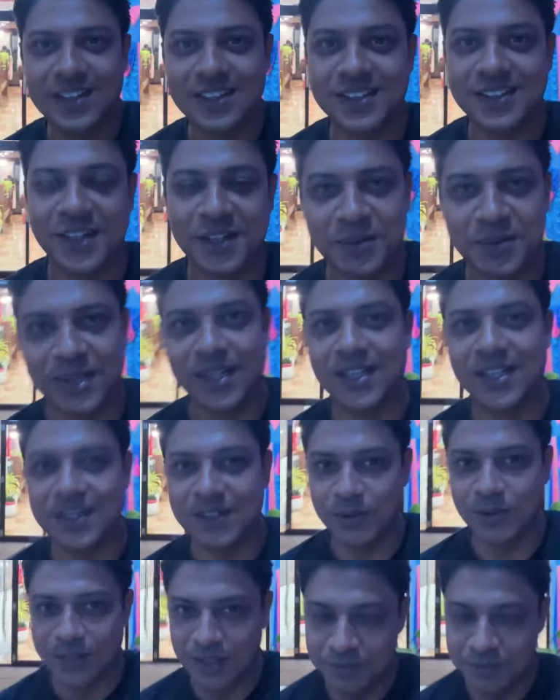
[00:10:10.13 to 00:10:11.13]
দরবারের
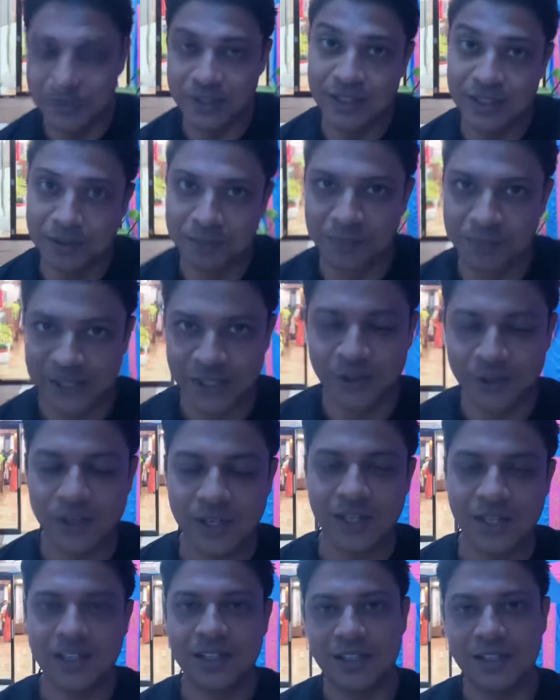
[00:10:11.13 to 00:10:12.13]
টোটাল ভিডিওটা
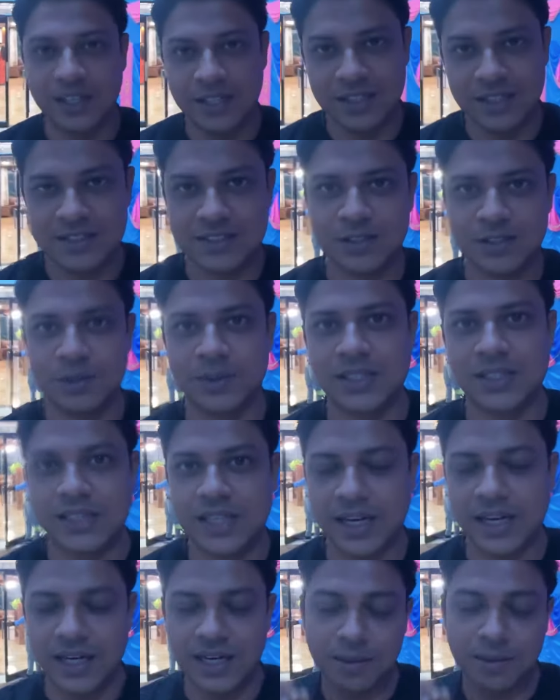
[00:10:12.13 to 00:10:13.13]
ভিডিওটার ডিটেলসটা তোমাদের
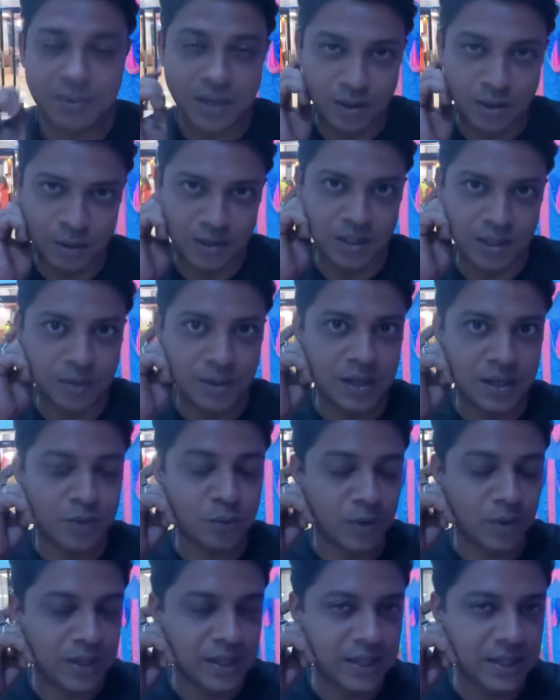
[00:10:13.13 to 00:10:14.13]
দেখালাম খাওয়া দাওয়া
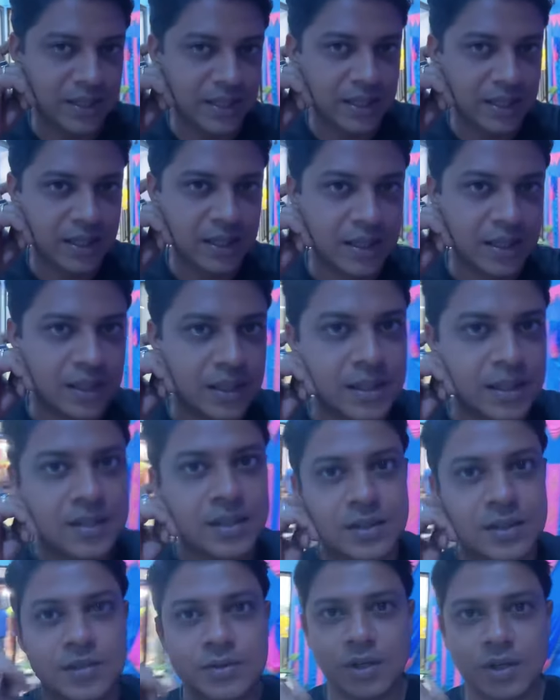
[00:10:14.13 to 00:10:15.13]
কোয়ালিটি
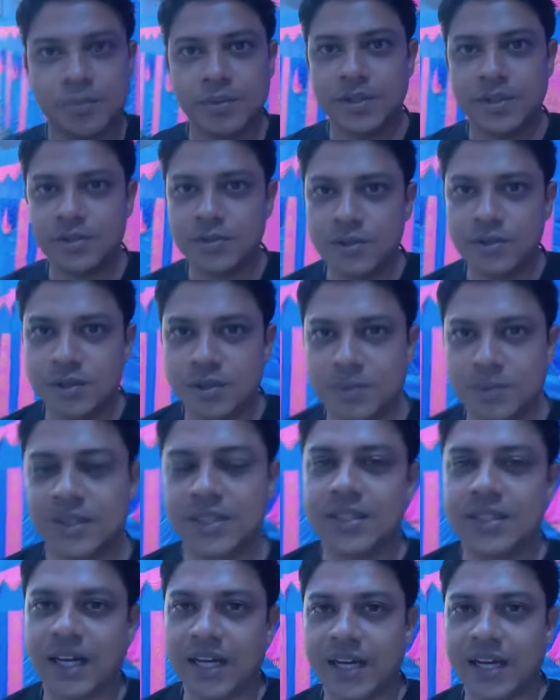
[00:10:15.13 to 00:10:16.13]
সব কিছুই
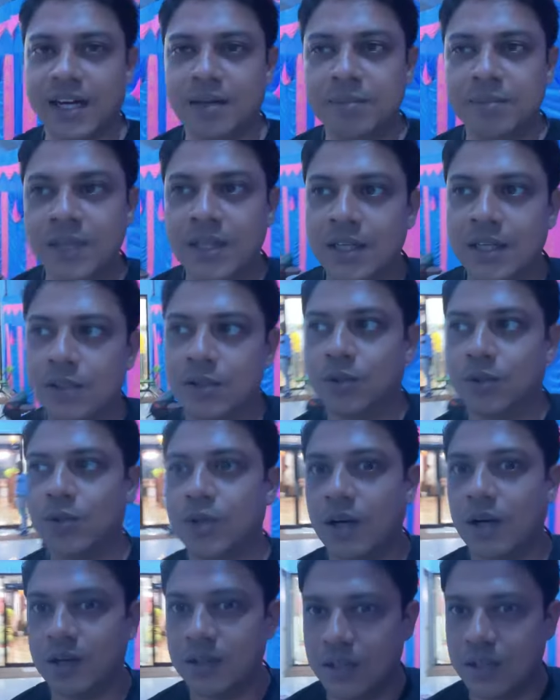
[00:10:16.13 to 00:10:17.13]
তোমাদের দেখালাম তো
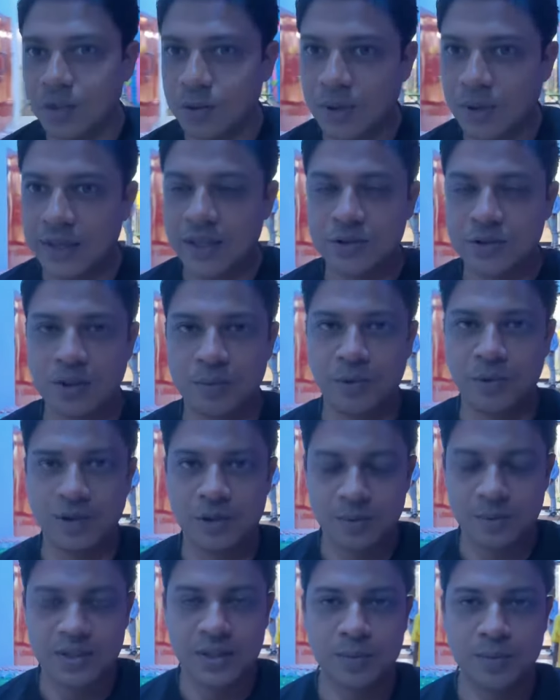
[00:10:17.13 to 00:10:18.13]
খাওয়া দাওয়ার কোয়ালিটি
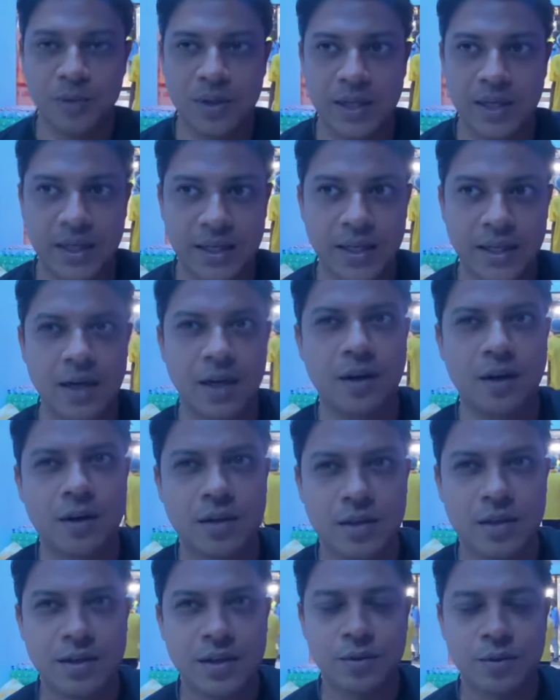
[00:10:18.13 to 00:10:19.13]
সম্পর্কে তোমাদের বলে রাখি
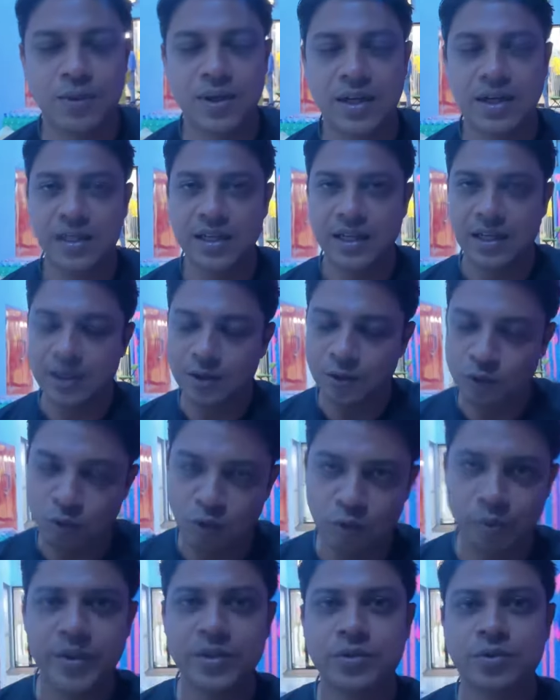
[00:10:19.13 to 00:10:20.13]
খাওয়া দাওয়ার কোয়ালিটি
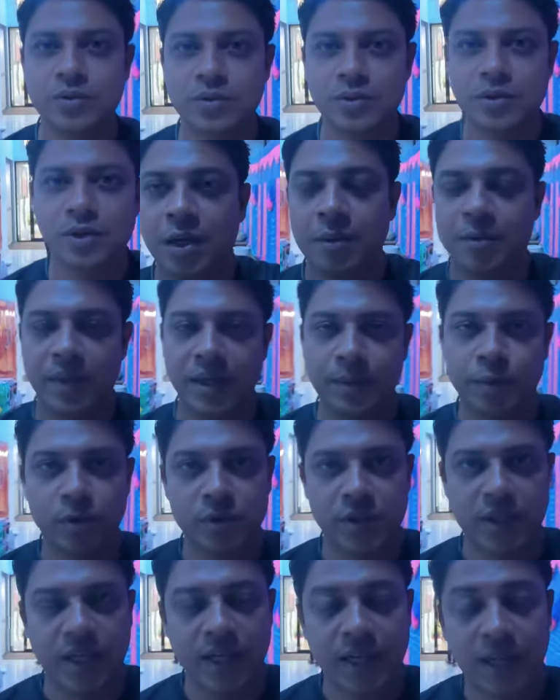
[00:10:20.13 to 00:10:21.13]
খুবই সুন্দর মানে
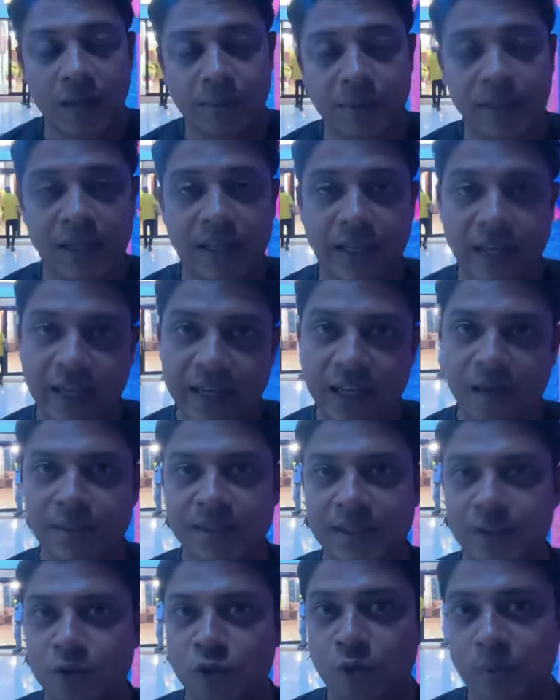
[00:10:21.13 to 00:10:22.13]
প্রত্যেকটা খাবার খেয়েই
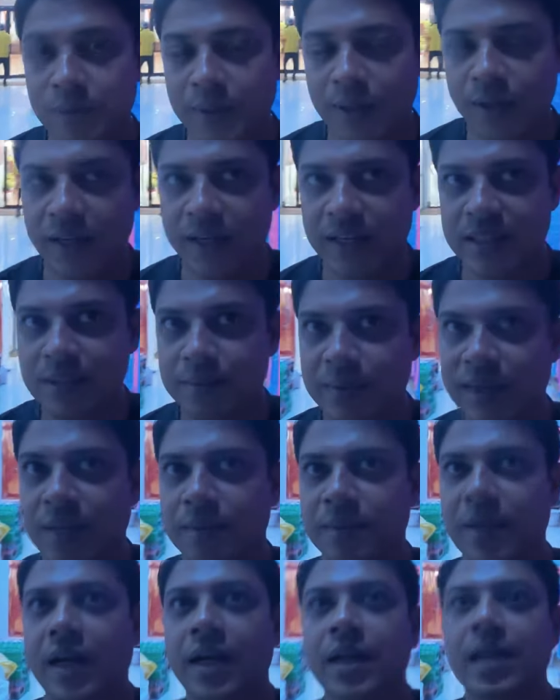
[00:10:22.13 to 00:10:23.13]
আমাদের খুবই ভালো লেগেছে বাট
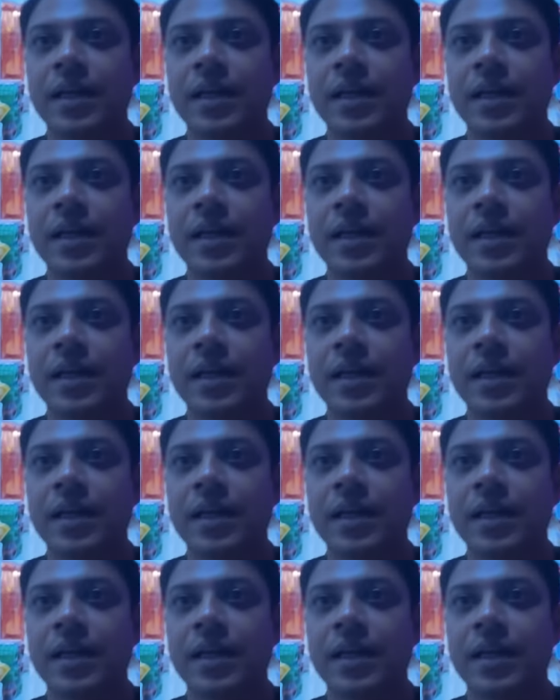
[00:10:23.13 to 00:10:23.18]
আমরা